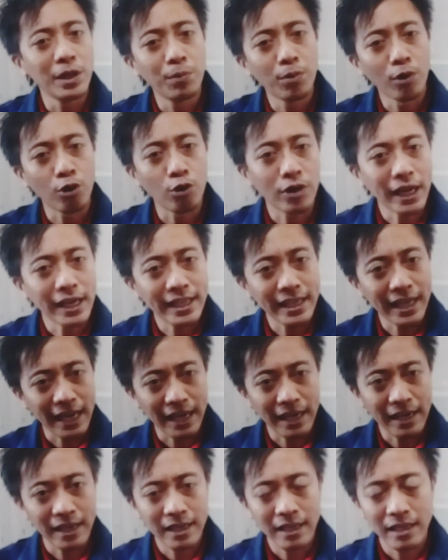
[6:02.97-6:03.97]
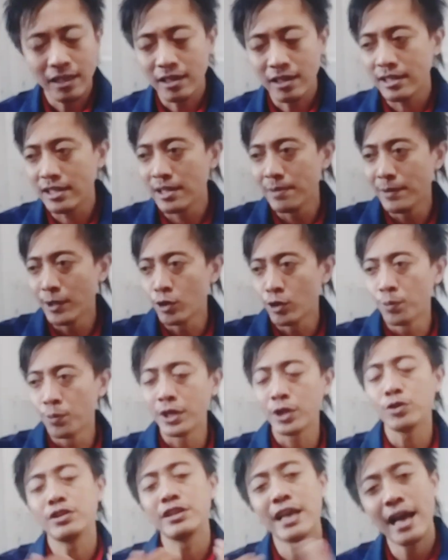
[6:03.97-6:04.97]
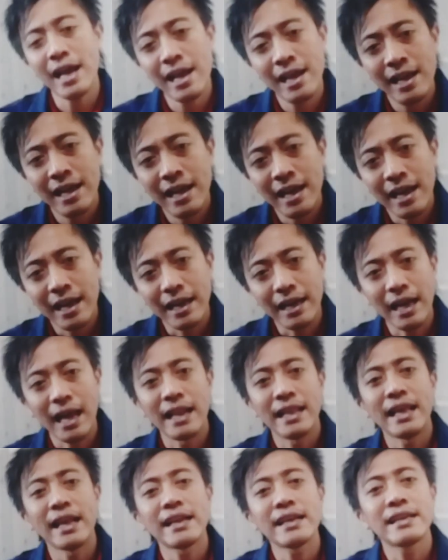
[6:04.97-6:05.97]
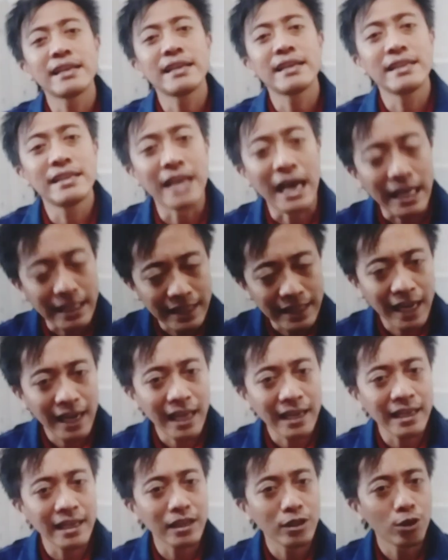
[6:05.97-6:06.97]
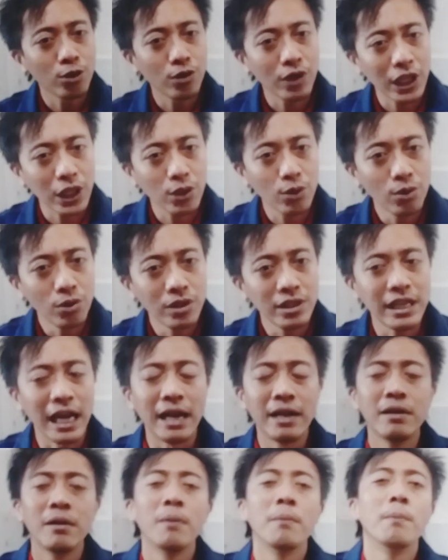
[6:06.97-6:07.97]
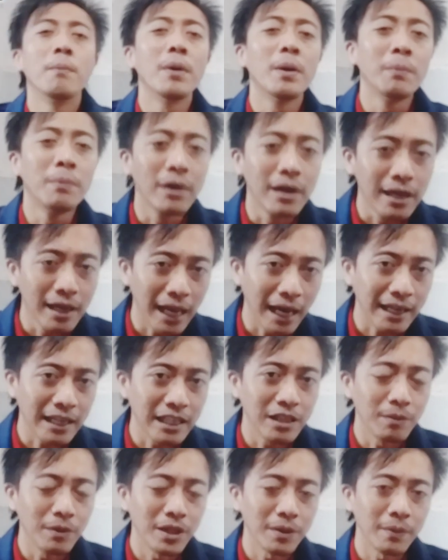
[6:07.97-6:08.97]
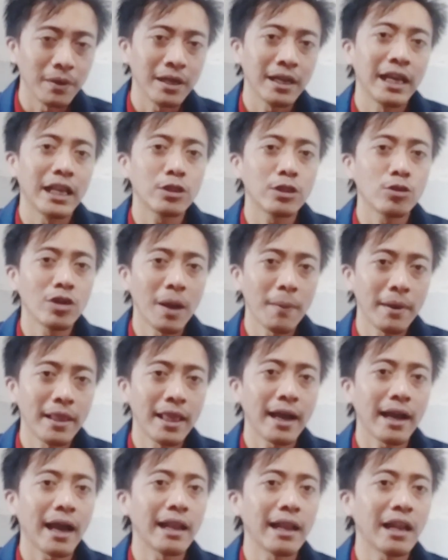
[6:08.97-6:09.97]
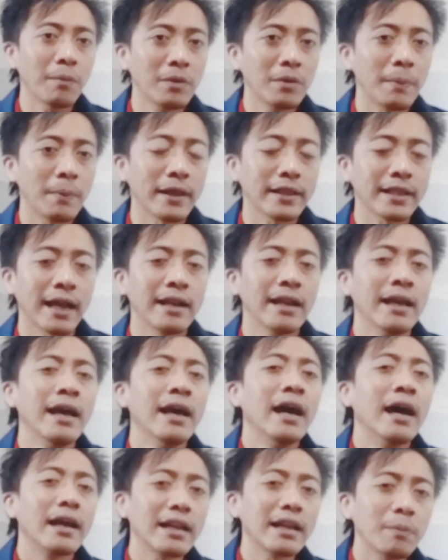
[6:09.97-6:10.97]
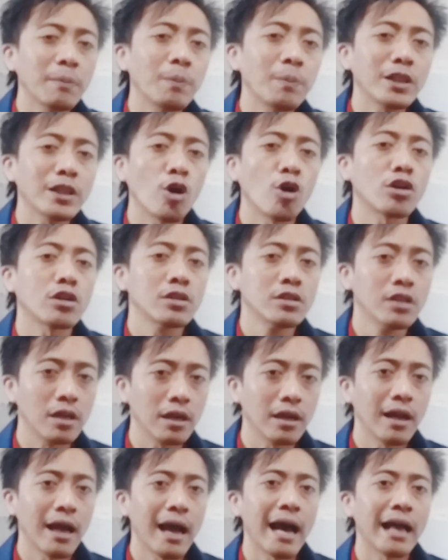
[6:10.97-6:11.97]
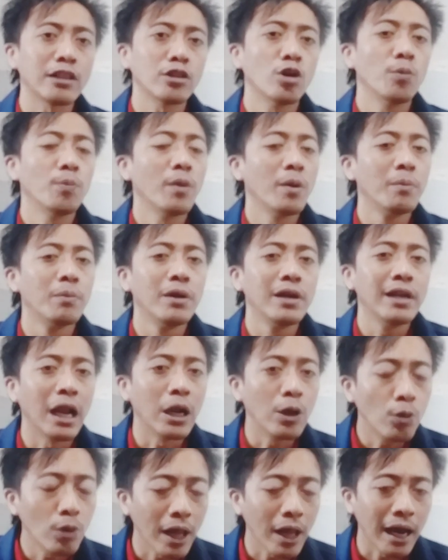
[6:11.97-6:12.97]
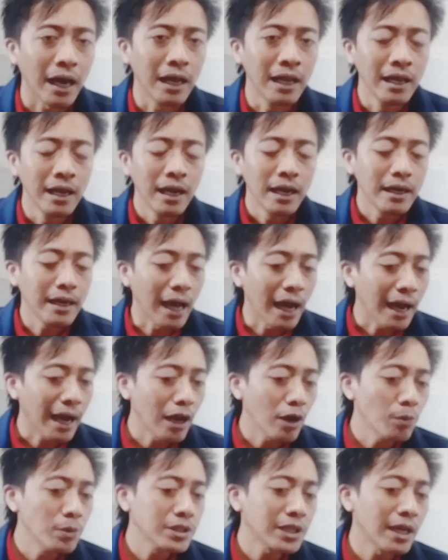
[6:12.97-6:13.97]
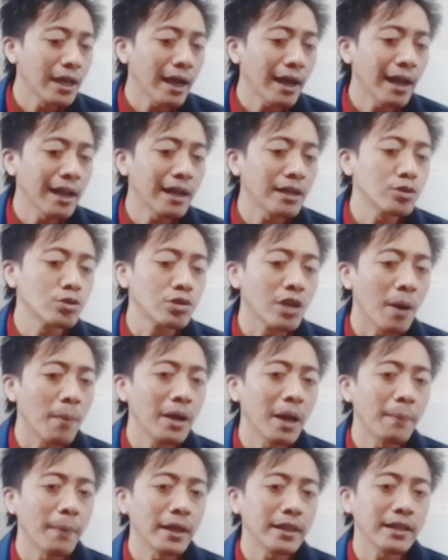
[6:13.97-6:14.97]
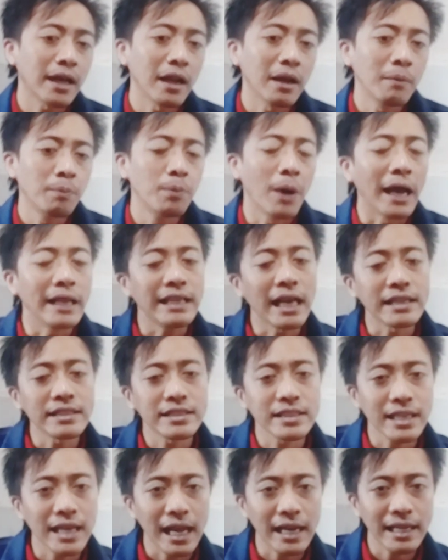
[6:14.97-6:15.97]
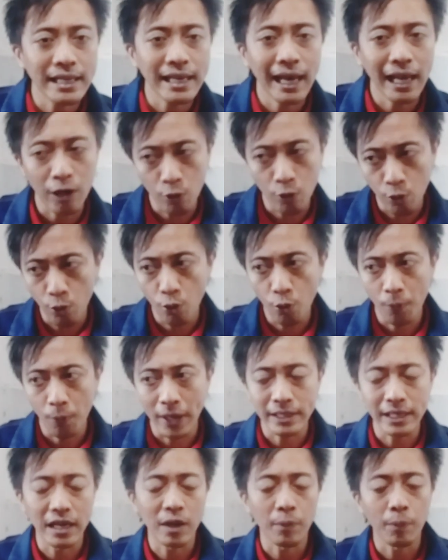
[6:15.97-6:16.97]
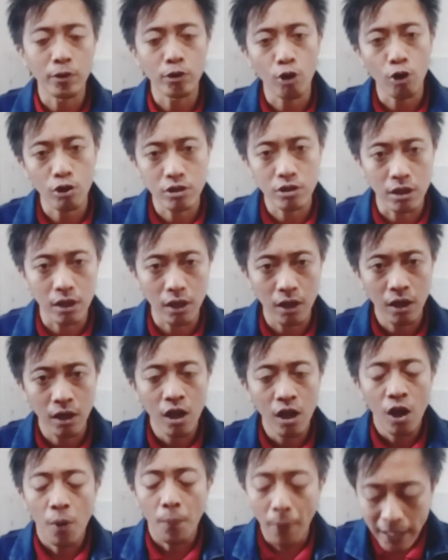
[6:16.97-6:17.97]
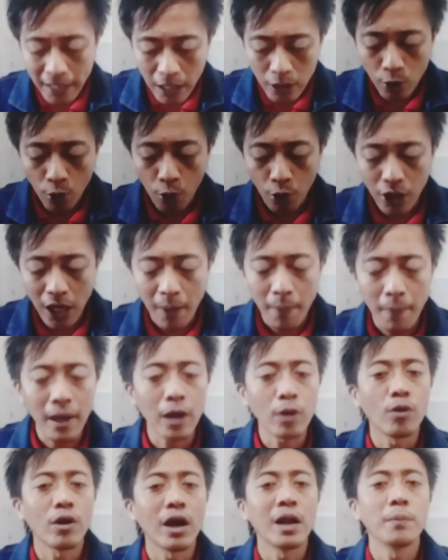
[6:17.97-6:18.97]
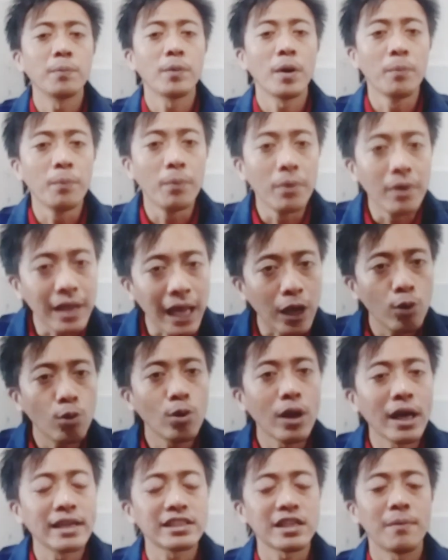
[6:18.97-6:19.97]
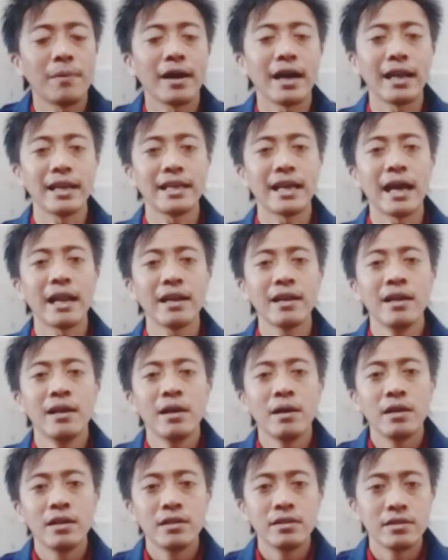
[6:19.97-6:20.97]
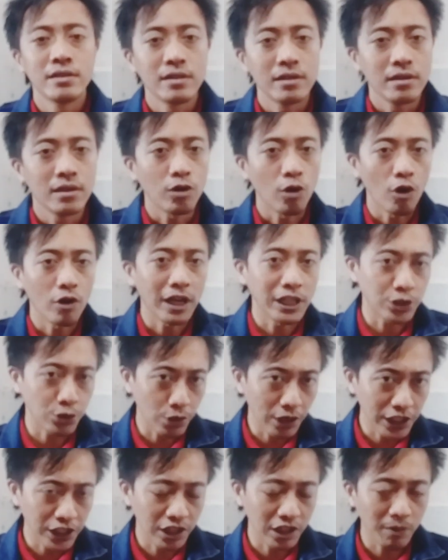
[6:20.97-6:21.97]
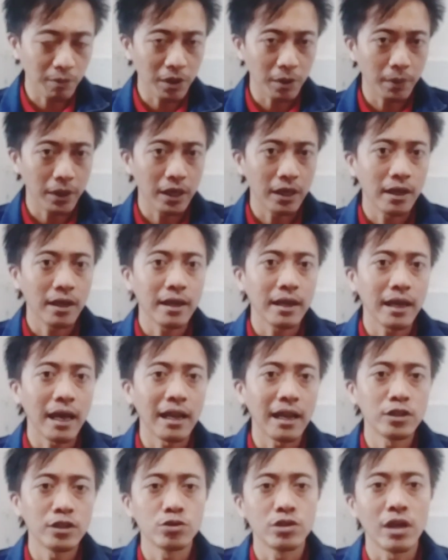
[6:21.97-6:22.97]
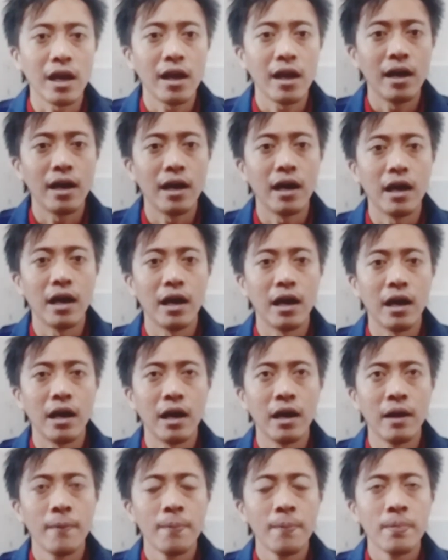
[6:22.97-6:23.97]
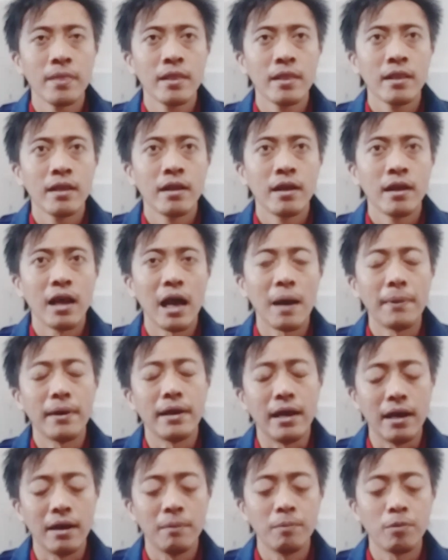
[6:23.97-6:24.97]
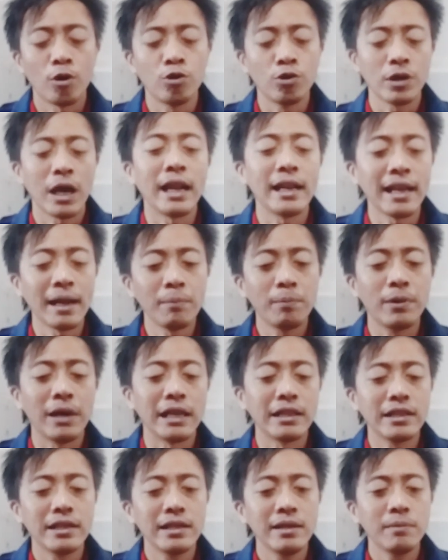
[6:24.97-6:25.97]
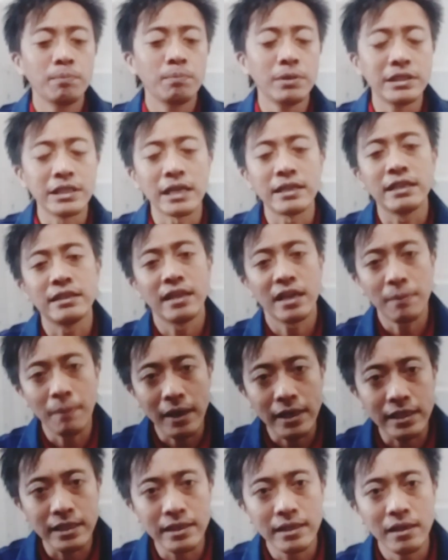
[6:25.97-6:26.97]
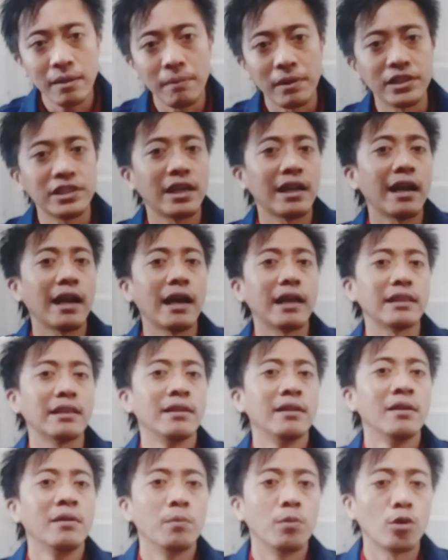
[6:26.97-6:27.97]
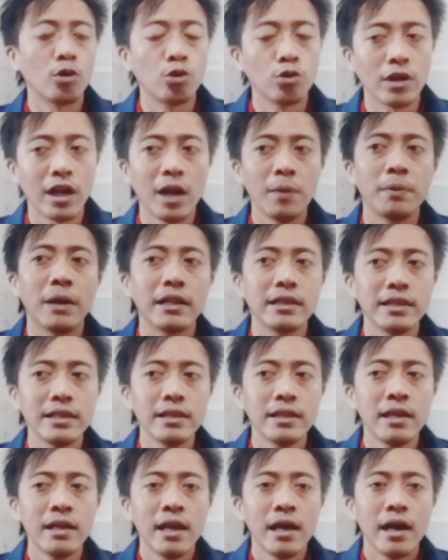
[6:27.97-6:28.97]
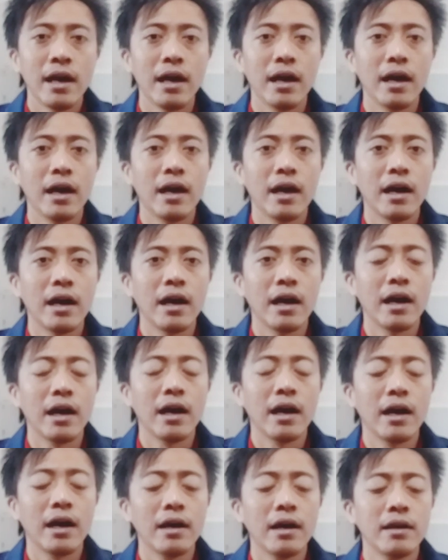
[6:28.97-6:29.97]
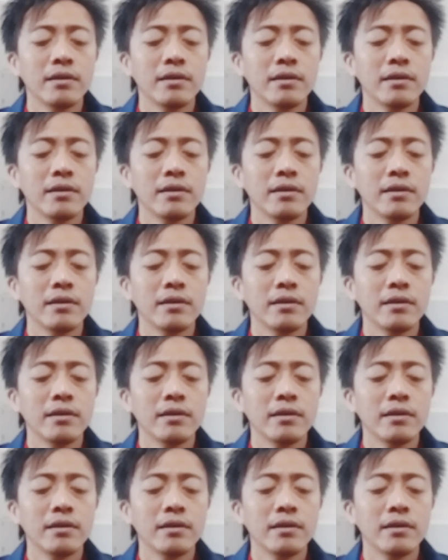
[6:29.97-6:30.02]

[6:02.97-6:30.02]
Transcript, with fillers: produk kalian. Di minggu berikutnya, kalian datang lagi ke toko itu dan membeli lagi teman-teman. Itu namanya kalian mendapatkan repeat order atau pembelian ulang. Nah, kalau misalnya kalian sudah mendapatkan banyak sekali RO, banyak repeat order, banyak toko yang melakukan pembelian ulang sama kalian, congratulations teman-teman. Kalian sudah uh, apa ya? Produk kalian berarti bisa diterima di masyarakat. Produk kalian berarti uh,